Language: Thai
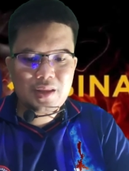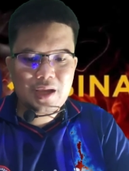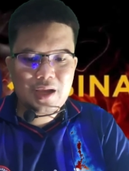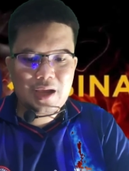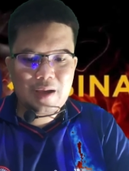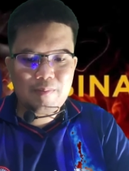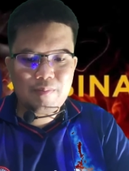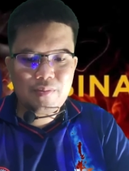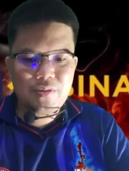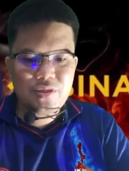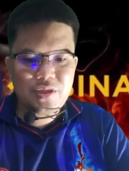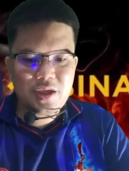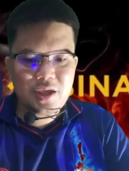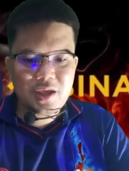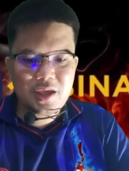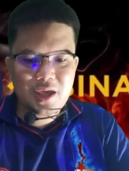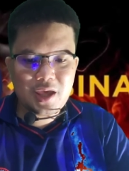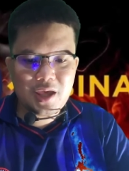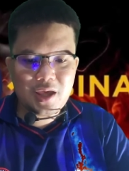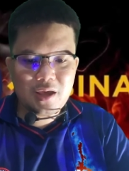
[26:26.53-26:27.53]
นะครับ ซี
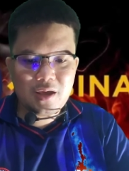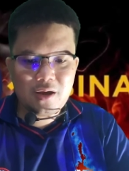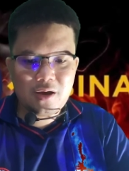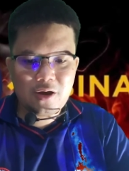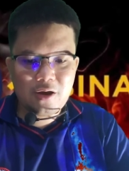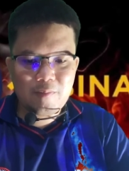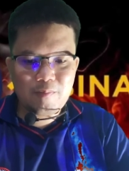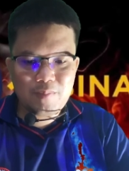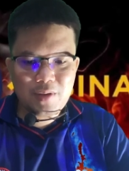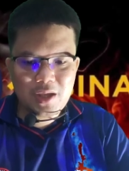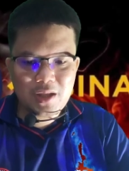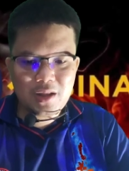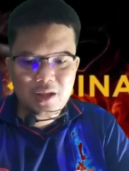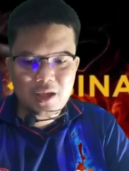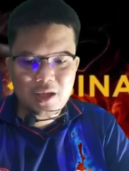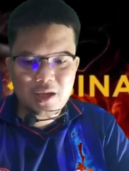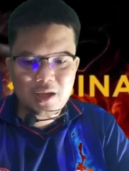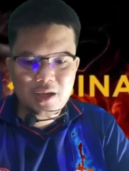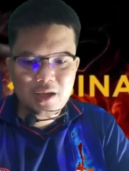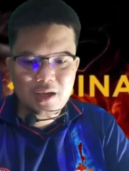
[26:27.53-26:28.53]
เค Hoppin
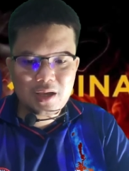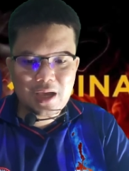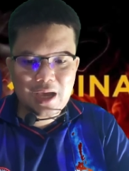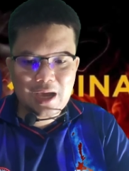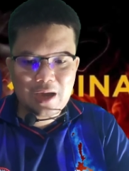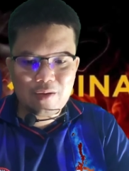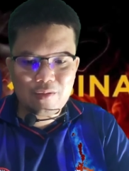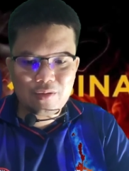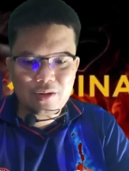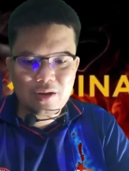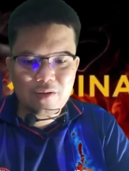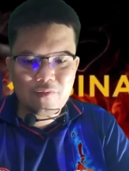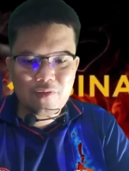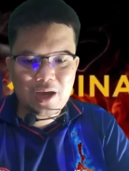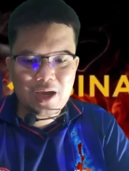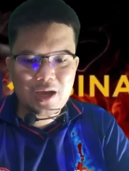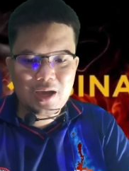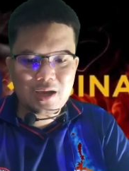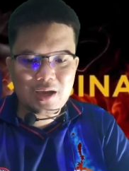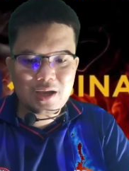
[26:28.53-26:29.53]
เนี่ยกล่าวกับ
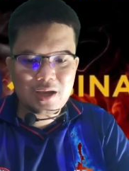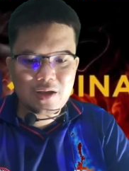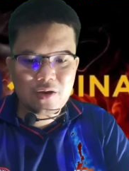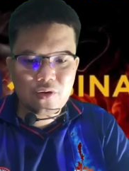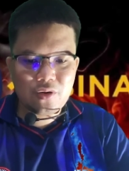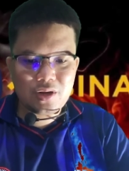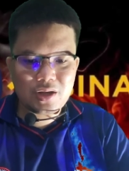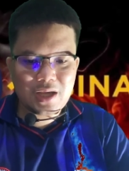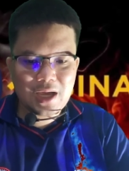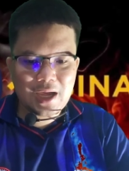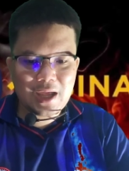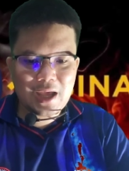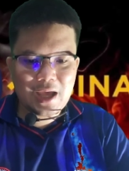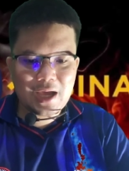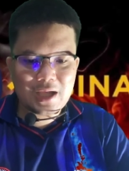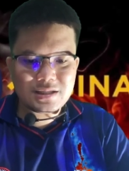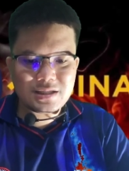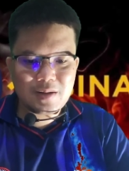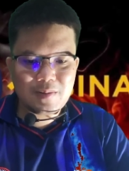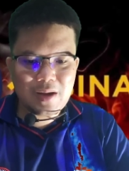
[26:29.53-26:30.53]
ว่ากลไก
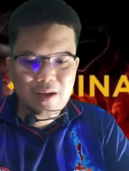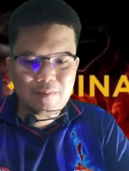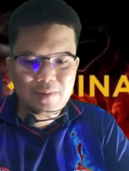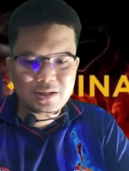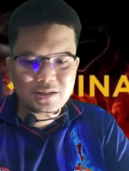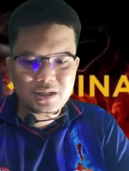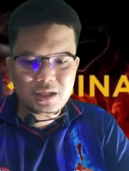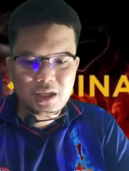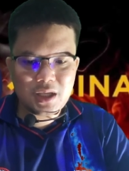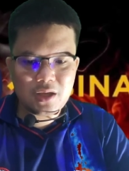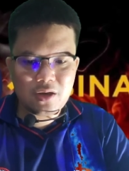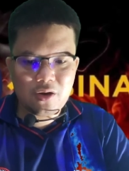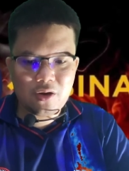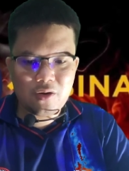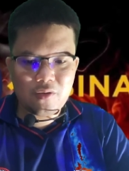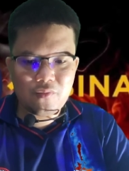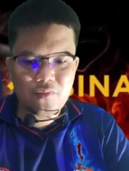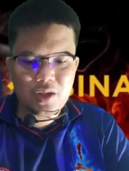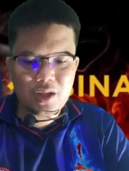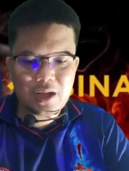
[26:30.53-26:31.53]
การชำระบัญชีข
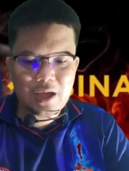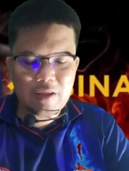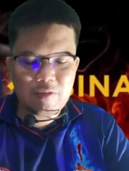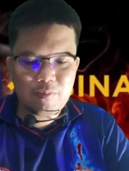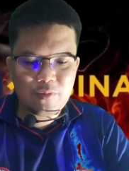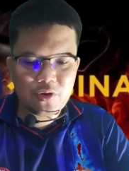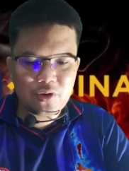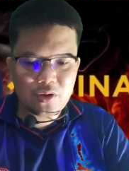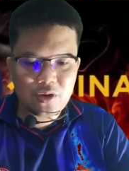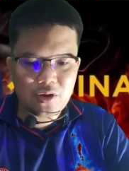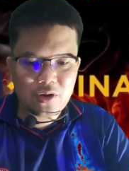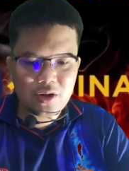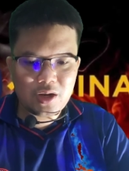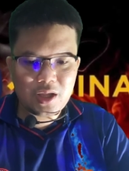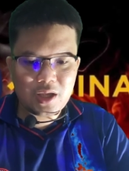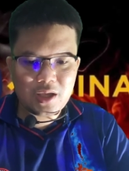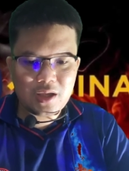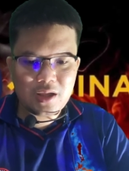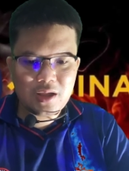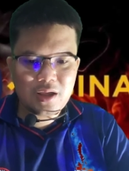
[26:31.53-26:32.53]
อง Venus Protocol
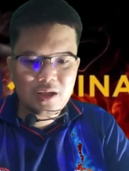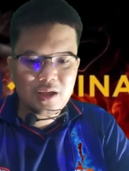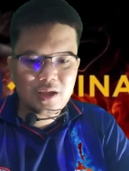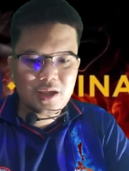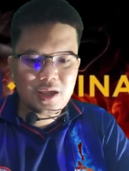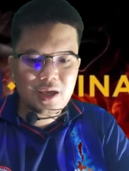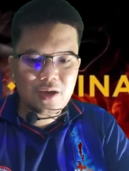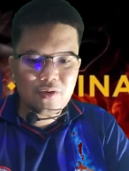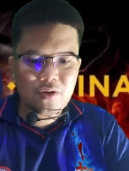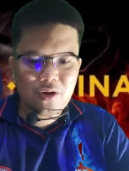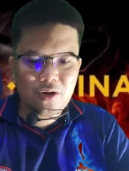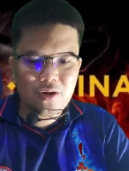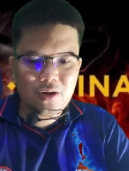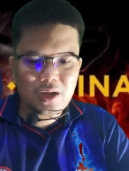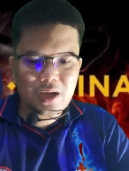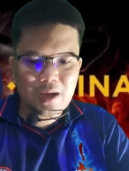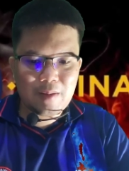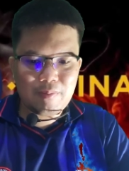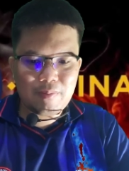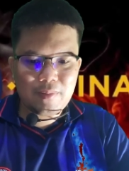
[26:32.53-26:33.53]
เนี่ยเกี่ยวข้อง
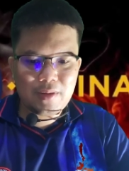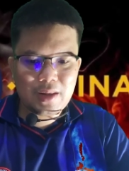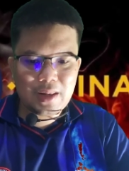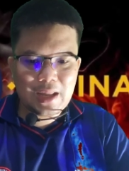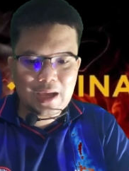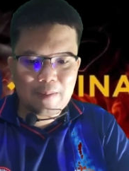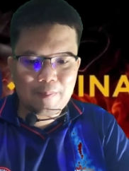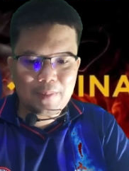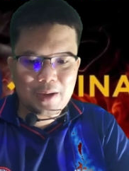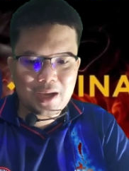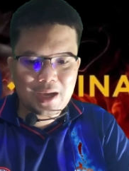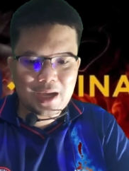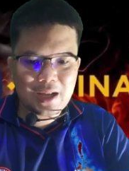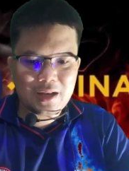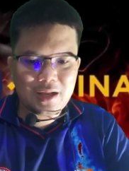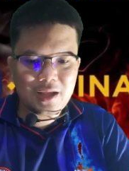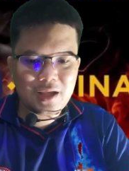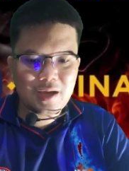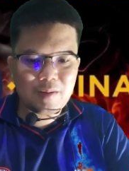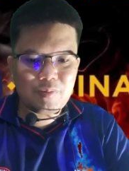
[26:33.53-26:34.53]
กับหลักประกั
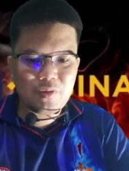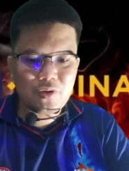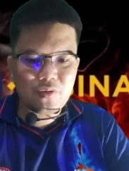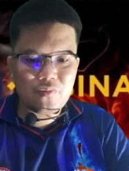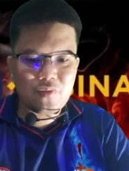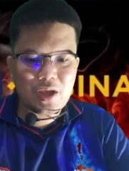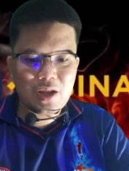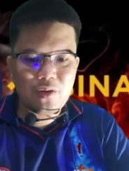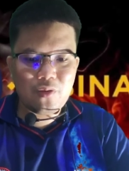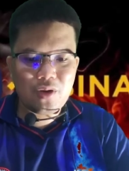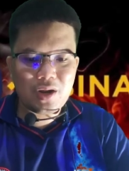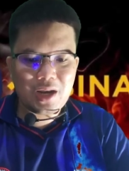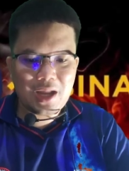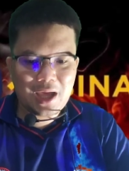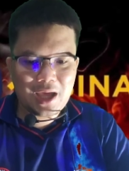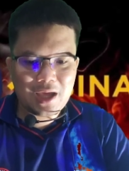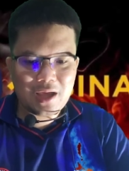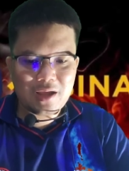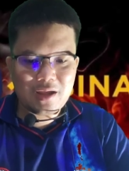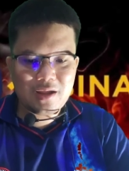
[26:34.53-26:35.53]
นที่กำหนดไว้ล่วง
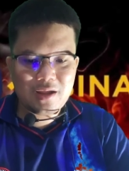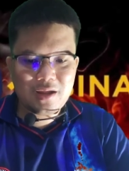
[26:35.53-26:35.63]
หน้า